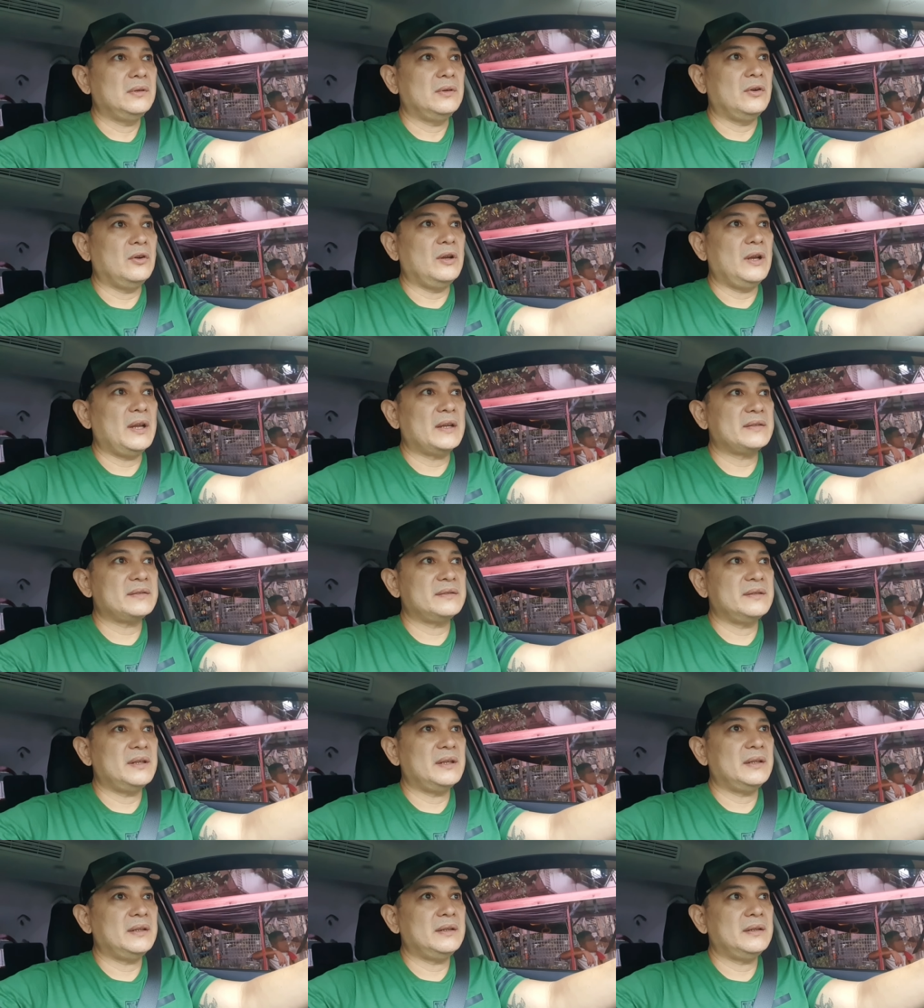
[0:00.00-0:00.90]
O less
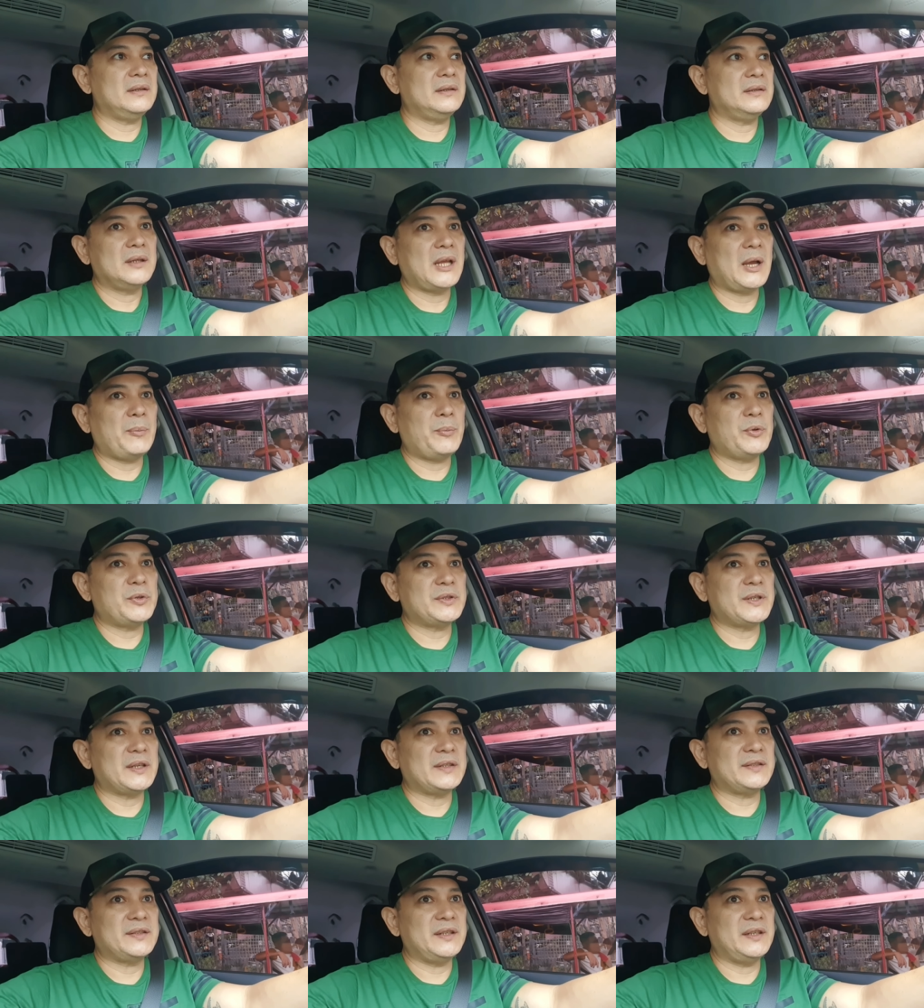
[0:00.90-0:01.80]
than. Tapos
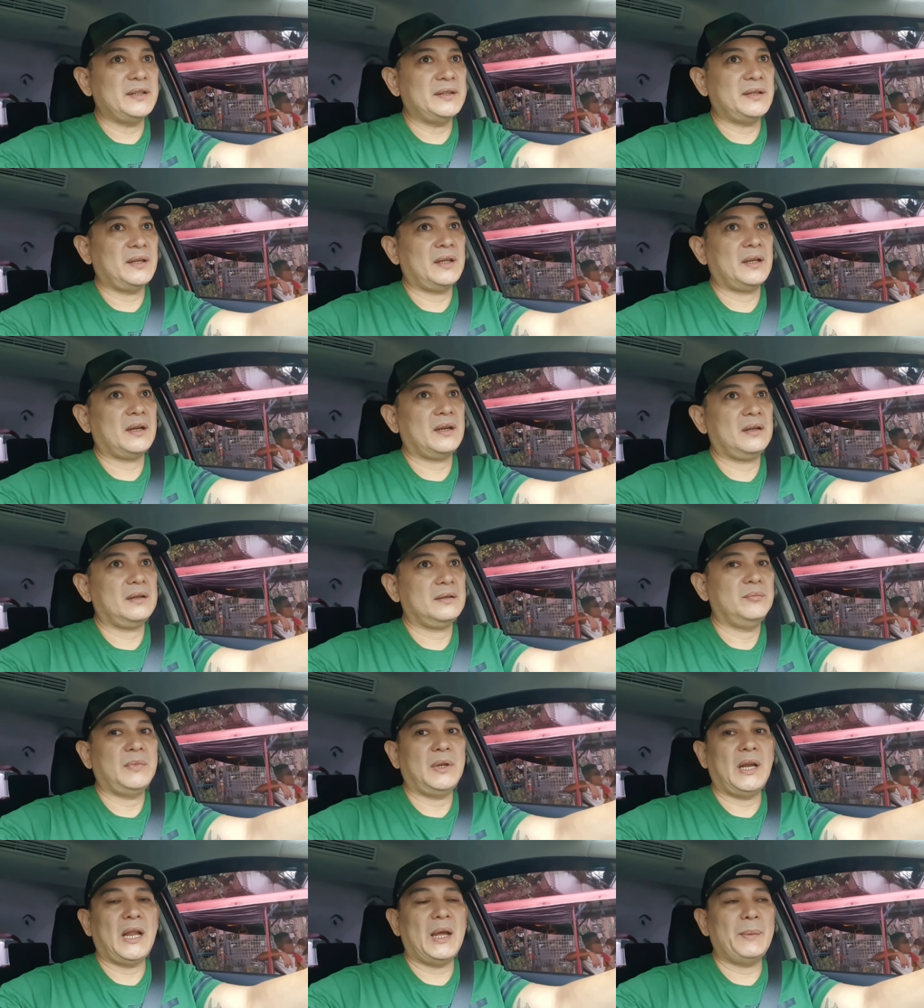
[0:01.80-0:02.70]
6-seater.
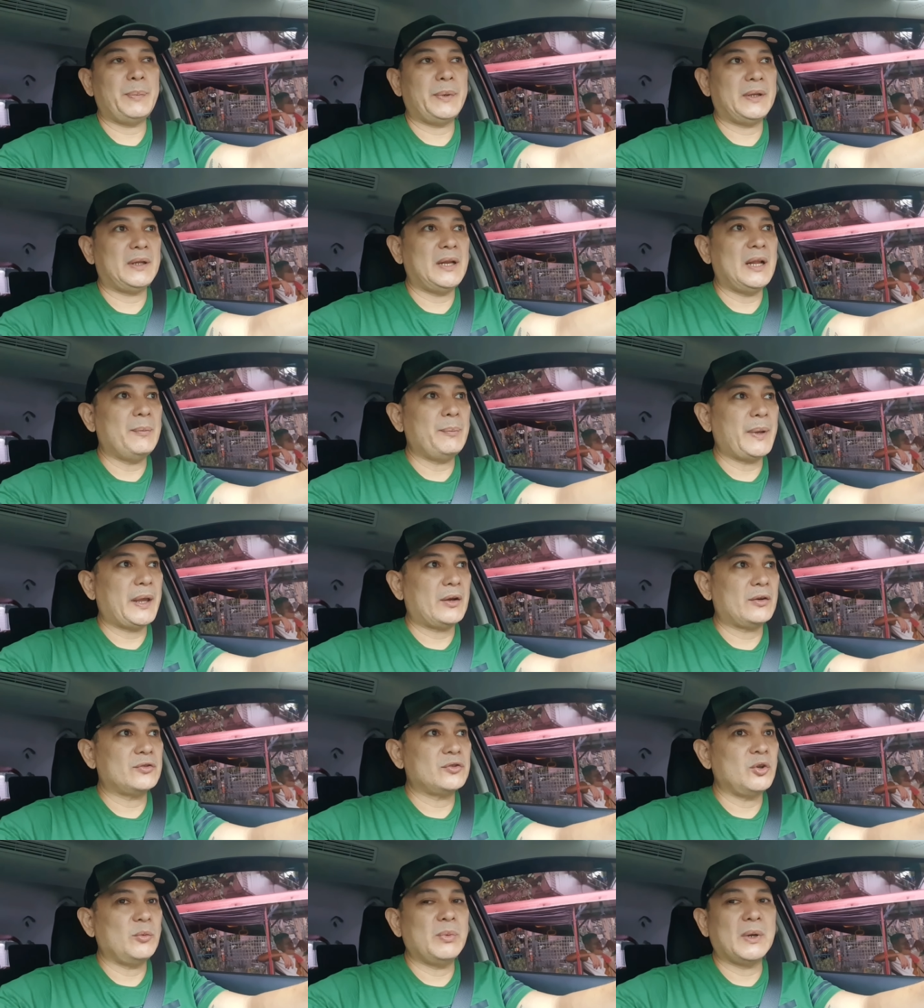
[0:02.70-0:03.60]
Malapit lang
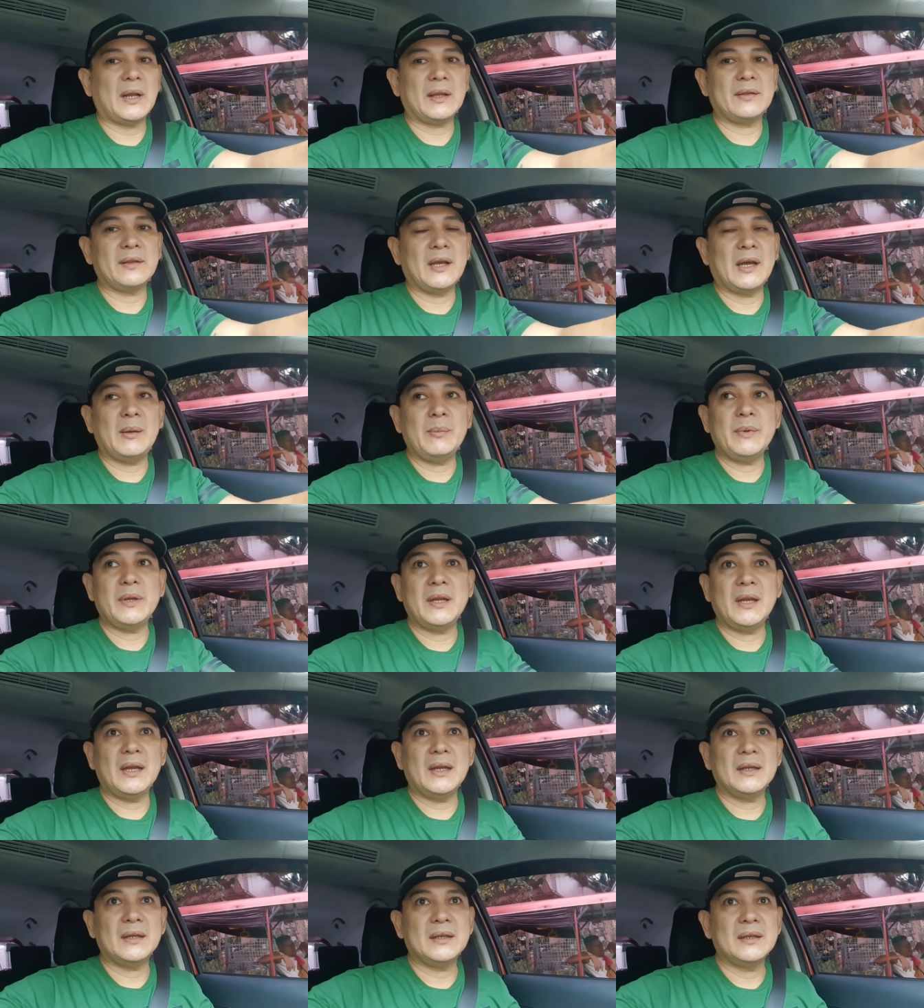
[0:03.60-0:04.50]
pero sobrang dami
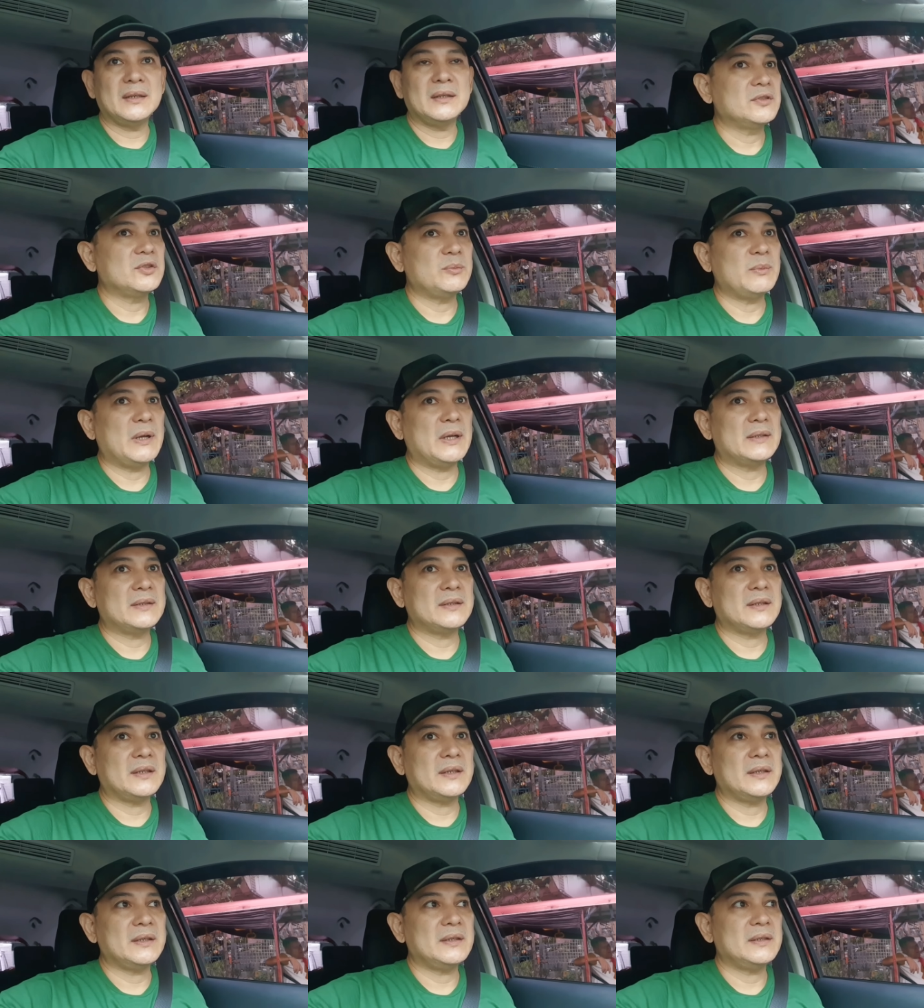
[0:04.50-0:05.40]
nila sa mga
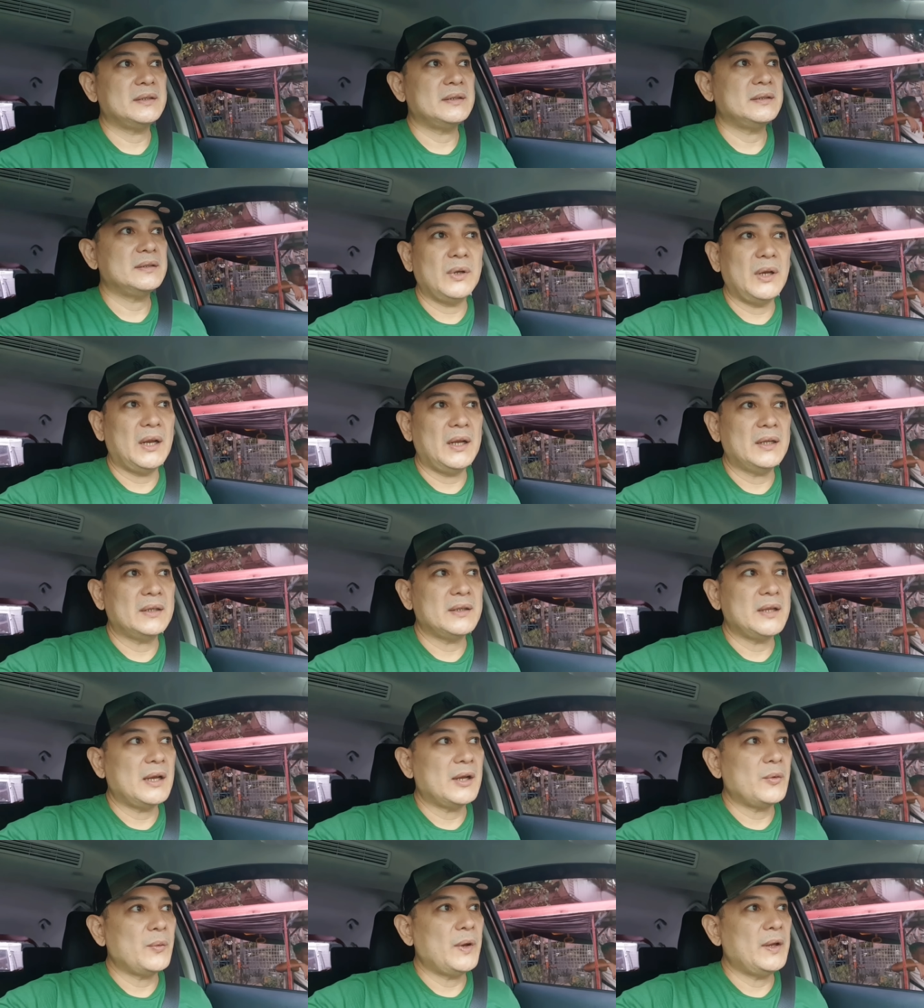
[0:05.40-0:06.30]
sumasakay. Lalang
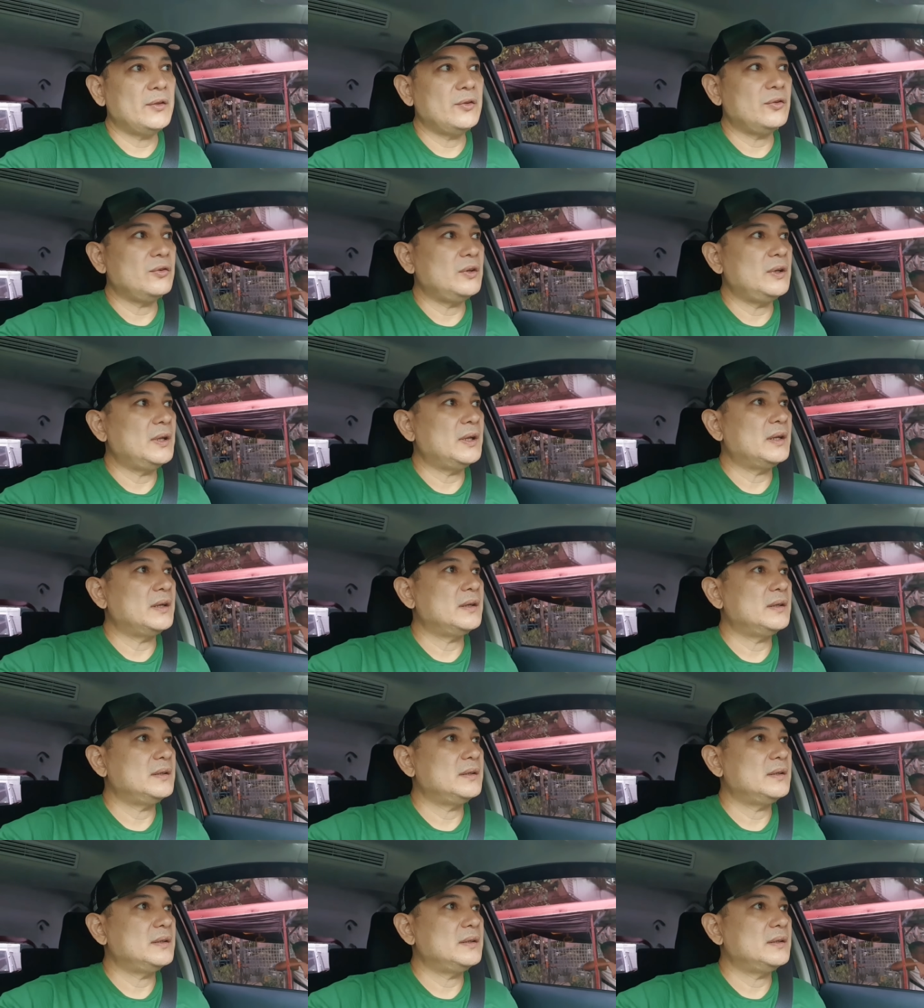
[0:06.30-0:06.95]
nakuwento ko lang.